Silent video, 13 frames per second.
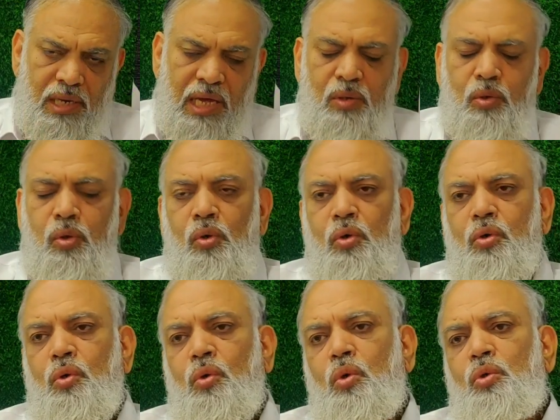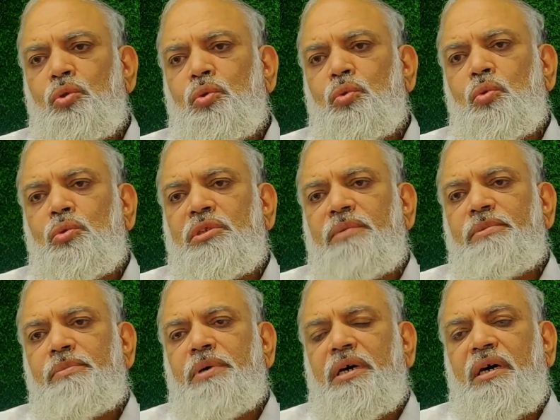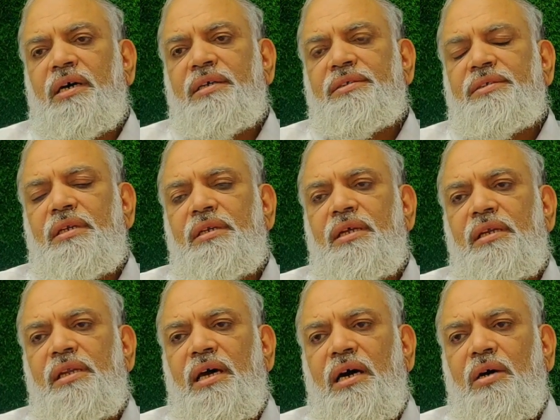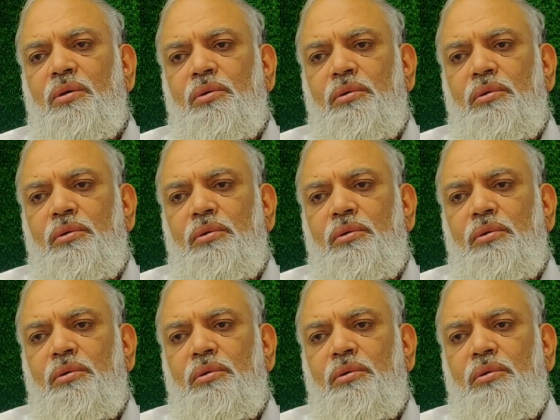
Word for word: लाखों करोड़ों दरूद नबी पाक सल्ला